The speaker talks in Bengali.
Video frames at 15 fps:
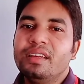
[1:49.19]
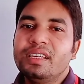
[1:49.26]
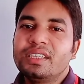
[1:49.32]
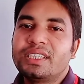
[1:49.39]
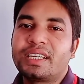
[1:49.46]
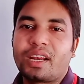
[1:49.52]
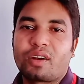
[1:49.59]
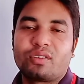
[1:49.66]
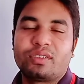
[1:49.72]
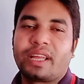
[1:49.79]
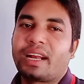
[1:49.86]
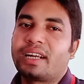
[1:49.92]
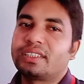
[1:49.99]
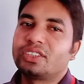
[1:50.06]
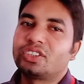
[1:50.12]
সেটা একটু
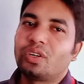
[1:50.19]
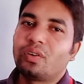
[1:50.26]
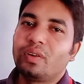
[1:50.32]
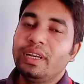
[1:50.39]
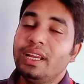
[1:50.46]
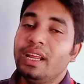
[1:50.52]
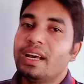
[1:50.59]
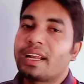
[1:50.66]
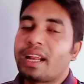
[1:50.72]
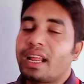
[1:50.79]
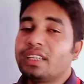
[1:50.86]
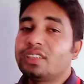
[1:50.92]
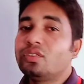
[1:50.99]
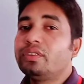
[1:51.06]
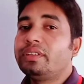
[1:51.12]
দেখার চেষ্টা করি
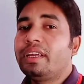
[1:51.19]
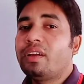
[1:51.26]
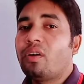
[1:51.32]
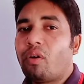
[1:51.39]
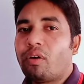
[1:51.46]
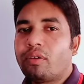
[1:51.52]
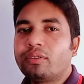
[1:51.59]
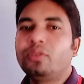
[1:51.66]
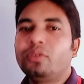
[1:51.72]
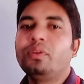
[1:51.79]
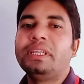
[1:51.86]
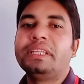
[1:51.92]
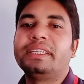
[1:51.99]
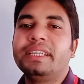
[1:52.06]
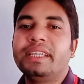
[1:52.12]
রাজনৈতিক
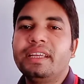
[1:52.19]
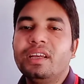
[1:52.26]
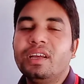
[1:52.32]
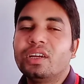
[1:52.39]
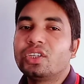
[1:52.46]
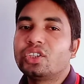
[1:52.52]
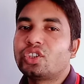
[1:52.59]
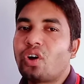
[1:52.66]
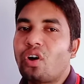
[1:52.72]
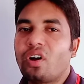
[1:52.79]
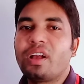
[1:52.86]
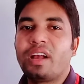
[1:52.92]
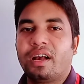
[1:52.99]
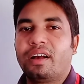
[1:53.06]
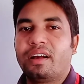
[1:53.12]
অর্থনীতির
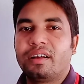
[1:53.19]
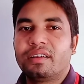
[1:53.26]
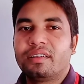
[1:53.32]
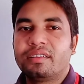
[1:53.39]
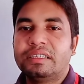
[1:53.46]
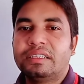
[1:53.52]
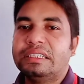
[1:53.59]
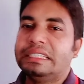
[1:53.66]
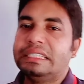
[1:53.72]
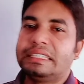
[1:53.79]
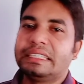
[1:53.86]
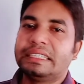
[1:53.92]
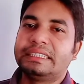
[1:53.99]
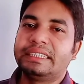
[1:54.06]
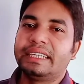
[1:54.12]
সংজ্ঞা দিতে
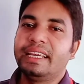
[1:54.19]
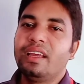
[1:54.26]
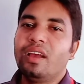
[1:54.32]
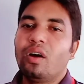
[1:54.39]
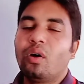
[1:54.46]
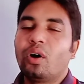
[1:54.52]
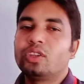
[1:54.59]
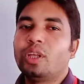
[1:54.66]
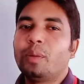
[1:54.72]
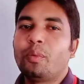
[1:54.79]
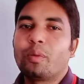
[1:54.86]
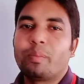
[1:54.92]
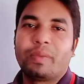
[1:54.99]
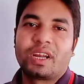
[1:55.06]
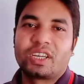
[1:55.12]
যে অধ্যাপক
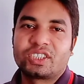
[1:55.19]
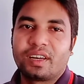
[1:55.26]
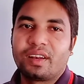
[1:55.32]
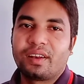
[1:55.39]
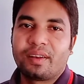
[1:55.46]
মার্শাল